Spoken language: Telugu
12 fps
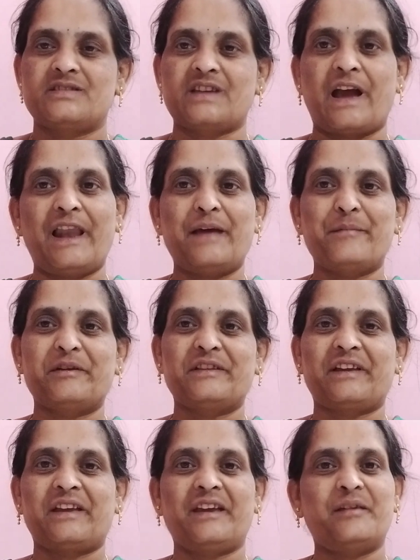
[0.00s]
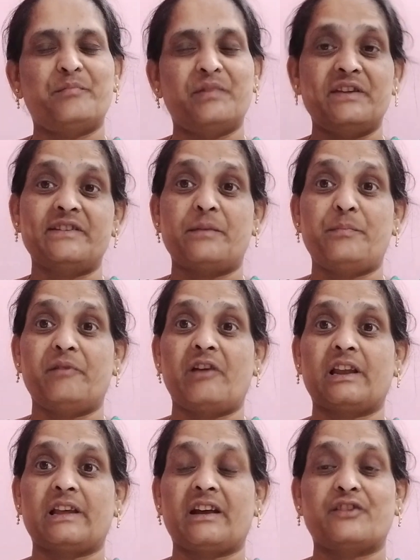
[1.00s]
చాలామందికి బీజేపీ
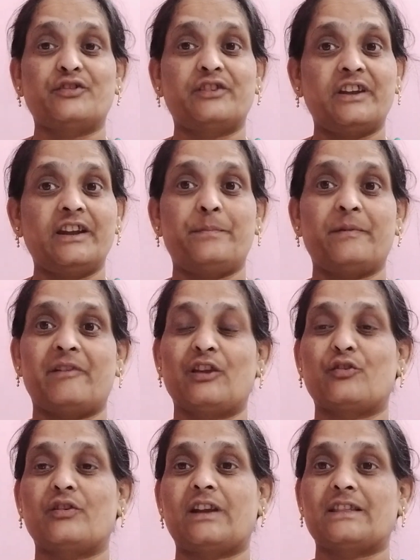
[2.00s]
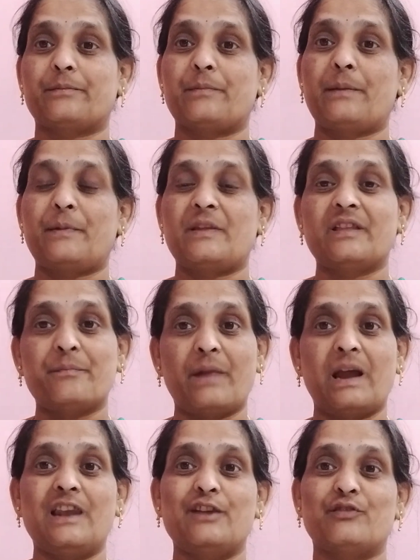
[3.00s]
వాళ్ళకే కాదు టీడీపీ వాళ్ళకి కూడా అర్థమైపోయింది
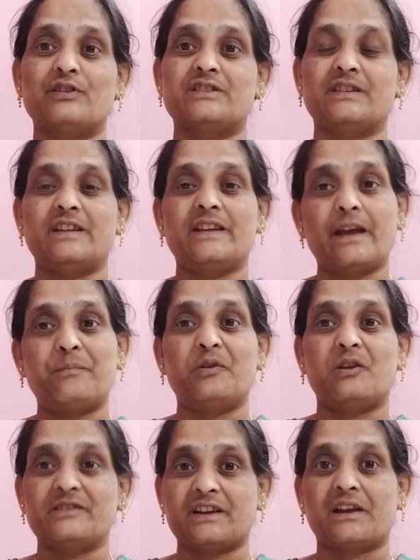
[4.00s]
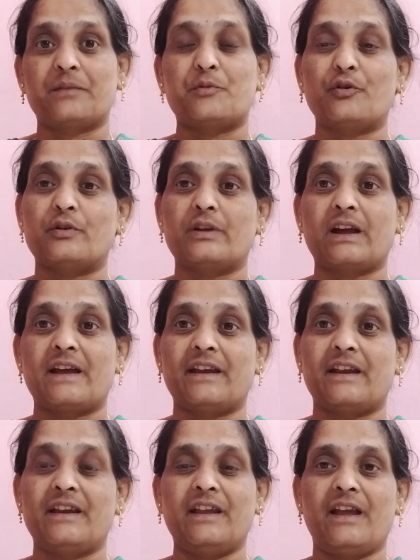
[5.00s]
మళ్ళీ వచ్చేది ఏపీలో జగన్మోహన్ రెడ్డి
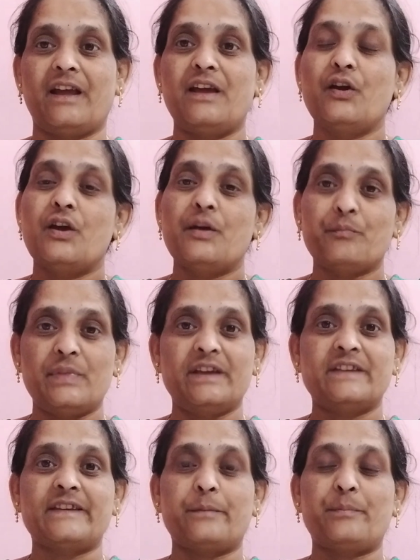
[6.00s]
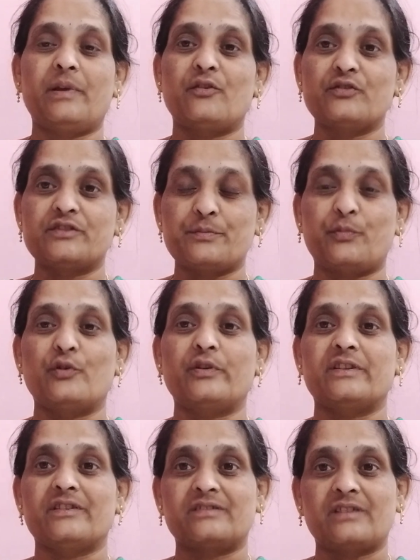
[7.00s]
గారే అని బీజేపీ నుంచి
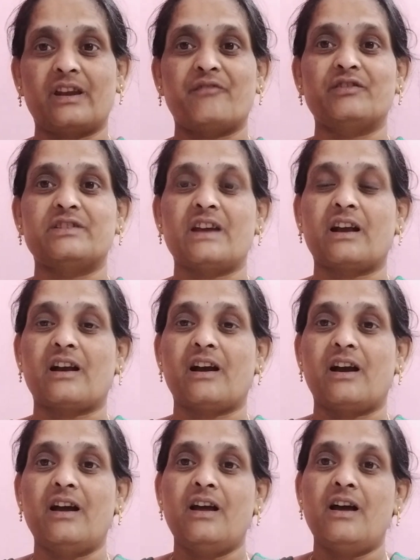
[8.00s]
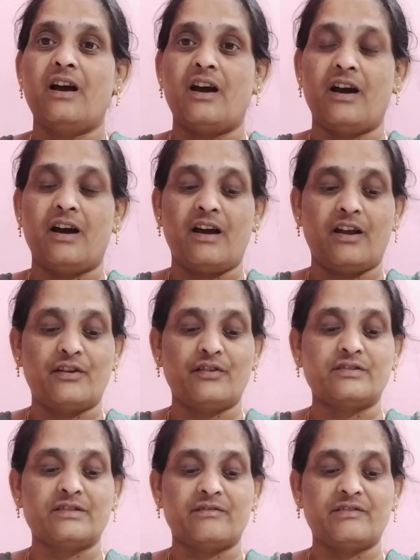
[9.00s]
పోటీ చేస్తున్న విశాఖ
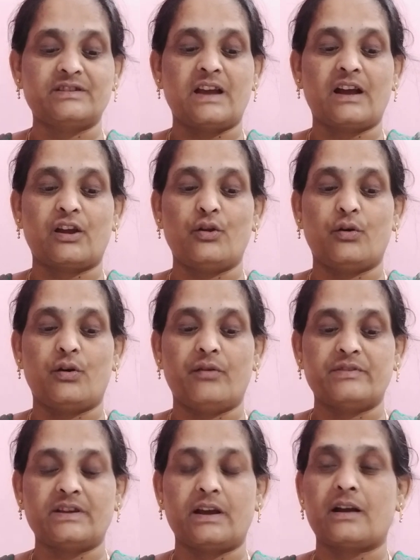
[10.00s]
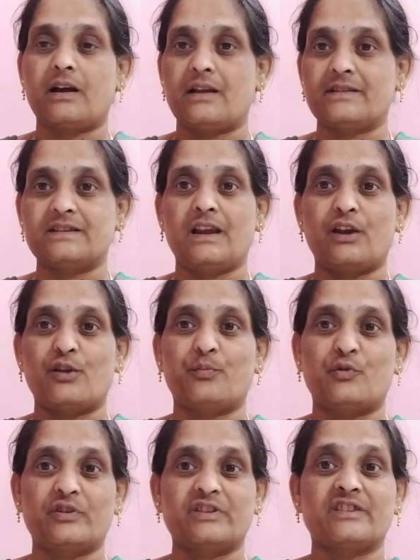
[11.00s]
నుంచి విశాఖలో విశాఖ జిల్లాలో
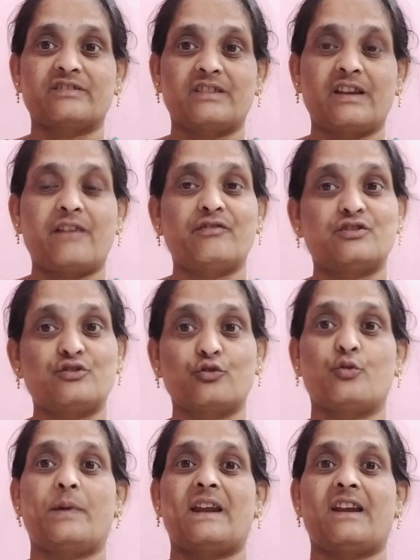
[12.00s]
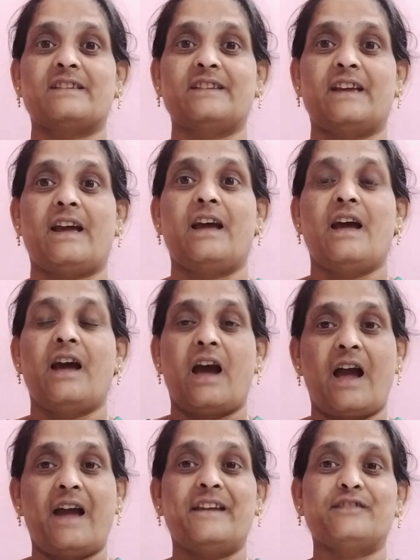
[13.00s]
పోటీ చేస్తున్న విష్ణు కుమార్ రాజే
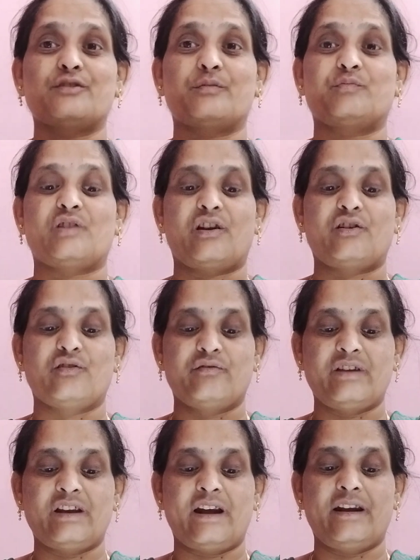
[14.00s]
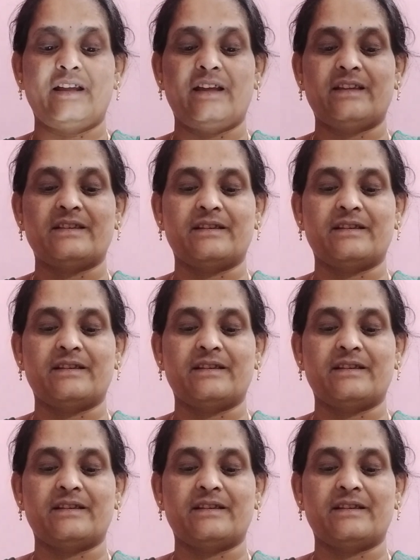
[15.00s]
ఆయనే చెప్తున్నాడు వినండి